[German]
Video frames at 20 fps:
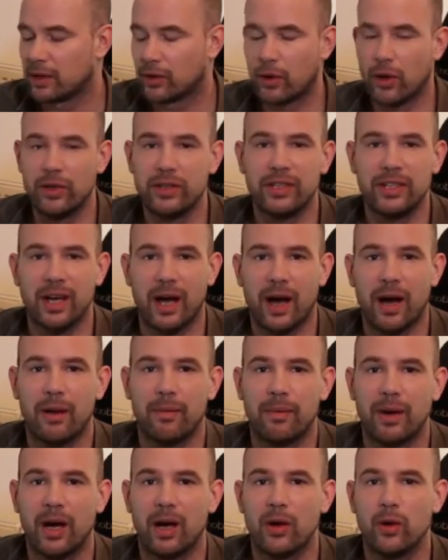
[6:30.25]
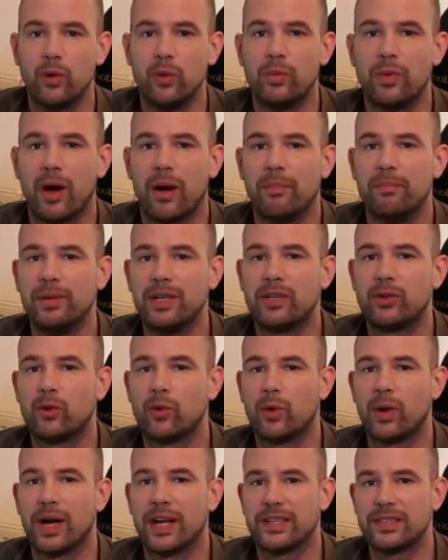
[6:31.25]
könnt ihr aber über
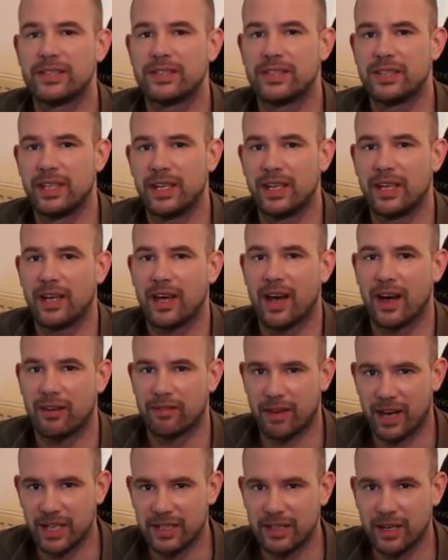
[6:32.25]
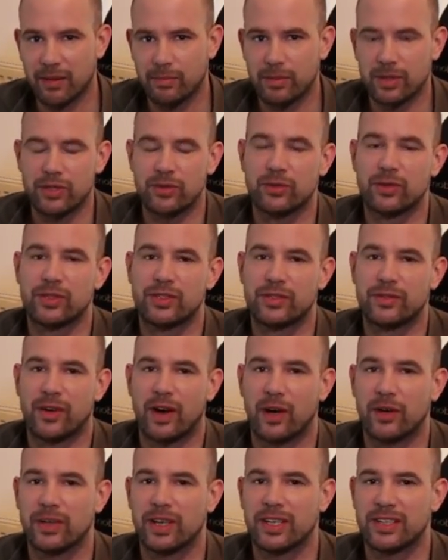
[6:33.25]
microSD erweitern bis zu
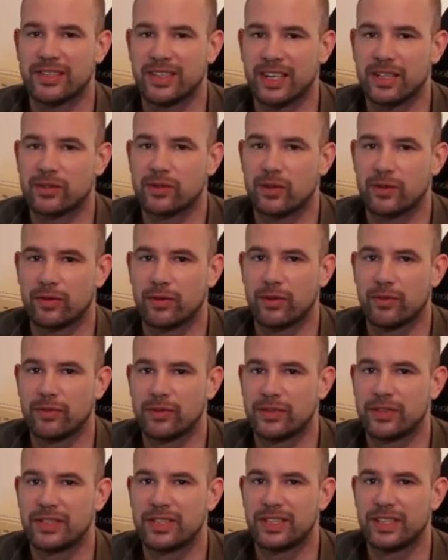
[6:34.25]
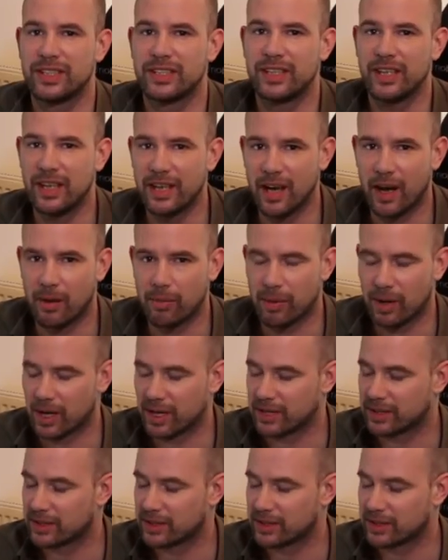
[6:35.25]
256 GB.